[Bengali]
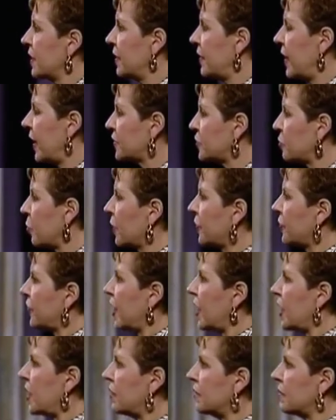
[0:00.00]
ভালো করেই
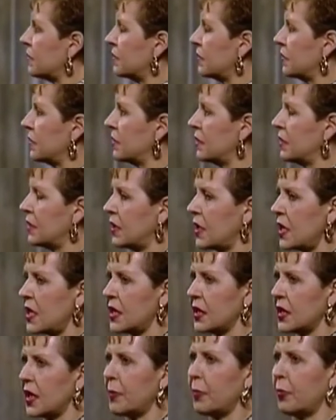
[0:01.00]
বুঝে
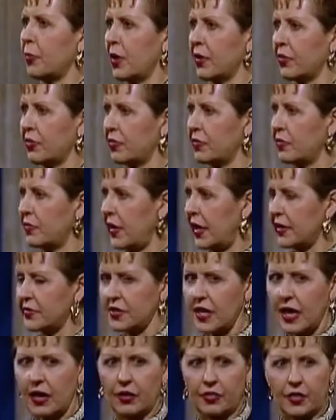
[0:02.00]
নিতে হবে
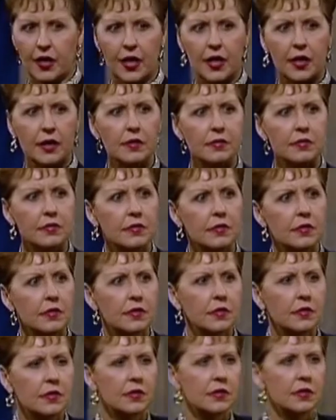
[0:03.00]
গীতসংগীতা
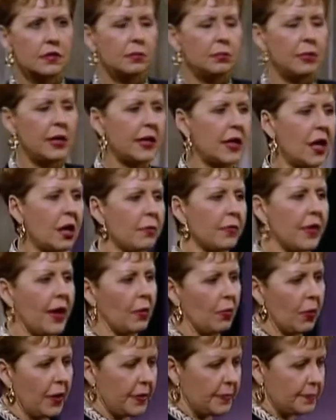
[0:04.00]
তেইশের
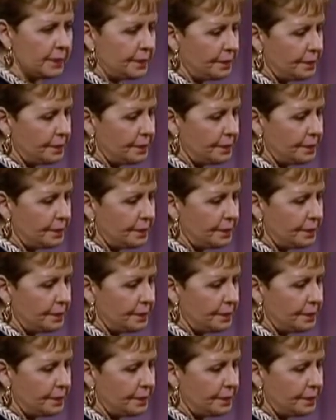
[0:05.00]
সাত